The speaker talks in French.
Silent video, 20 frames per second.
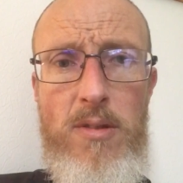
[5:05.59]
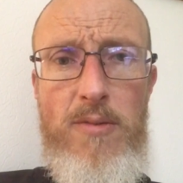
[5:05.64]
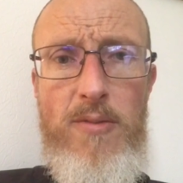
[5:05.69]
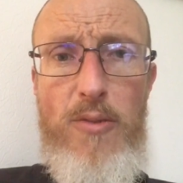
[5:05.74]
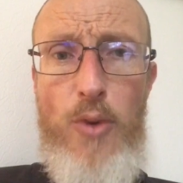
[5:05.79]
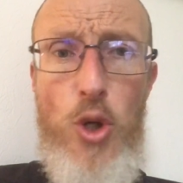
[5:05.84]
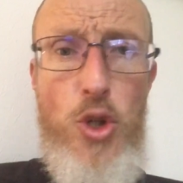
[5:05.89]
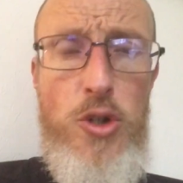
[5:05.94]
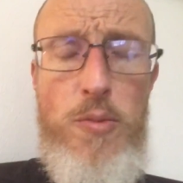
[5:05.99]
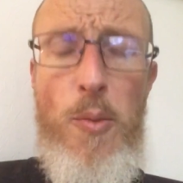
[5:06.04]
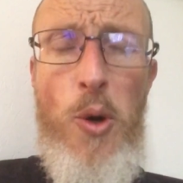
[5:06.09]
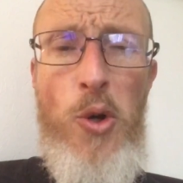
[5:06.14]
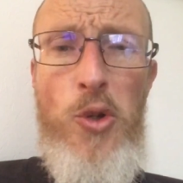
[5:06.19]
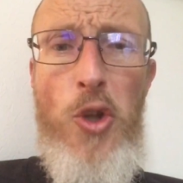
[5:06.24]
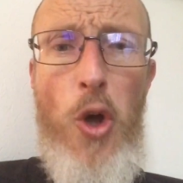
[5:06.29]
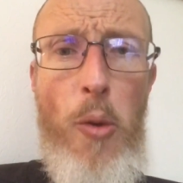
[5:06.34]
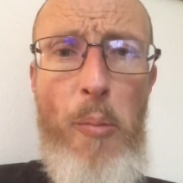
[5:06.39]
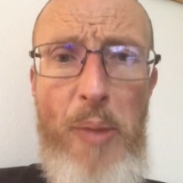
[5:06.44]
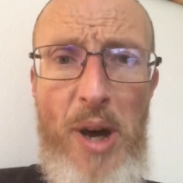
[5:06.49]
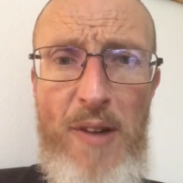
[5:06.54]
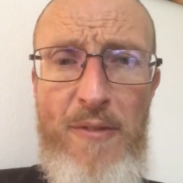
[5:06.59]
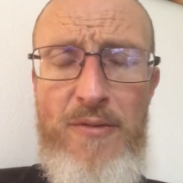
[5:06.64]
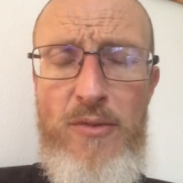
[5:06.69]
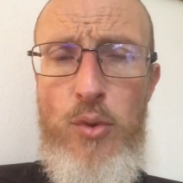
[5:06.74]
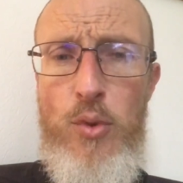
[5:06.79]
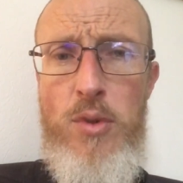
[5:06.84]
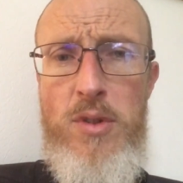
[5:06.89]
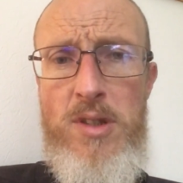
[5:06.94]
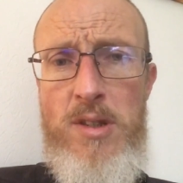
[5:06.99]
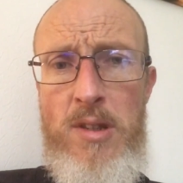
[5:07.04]
Franchement, on en baffe
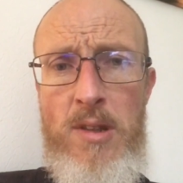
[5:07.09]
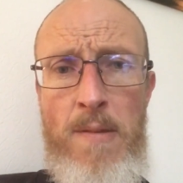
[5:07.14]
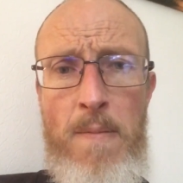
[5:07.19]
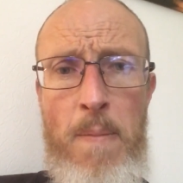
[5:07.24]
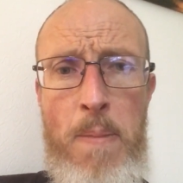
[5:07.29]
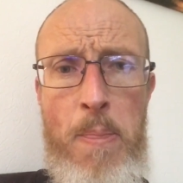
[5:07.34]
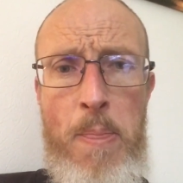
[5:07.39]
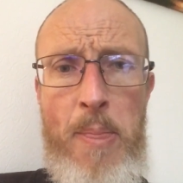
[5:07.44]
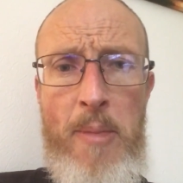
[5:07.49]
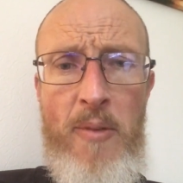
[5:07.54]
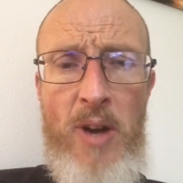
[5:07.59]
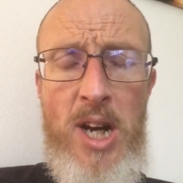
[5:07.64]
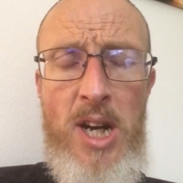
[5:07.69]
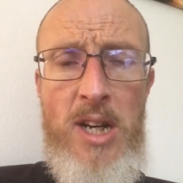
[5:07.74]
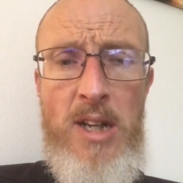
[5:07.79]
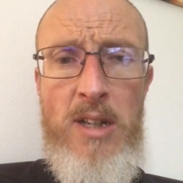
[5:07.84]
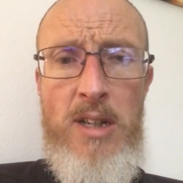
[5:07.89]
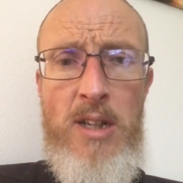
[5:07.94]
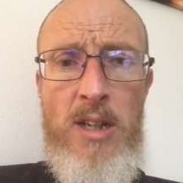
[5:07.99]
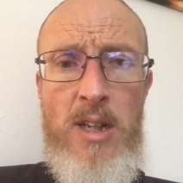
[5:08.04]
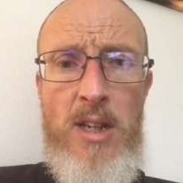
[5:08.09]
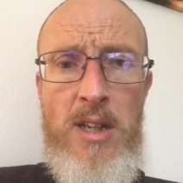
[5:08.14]
tous. Voilà.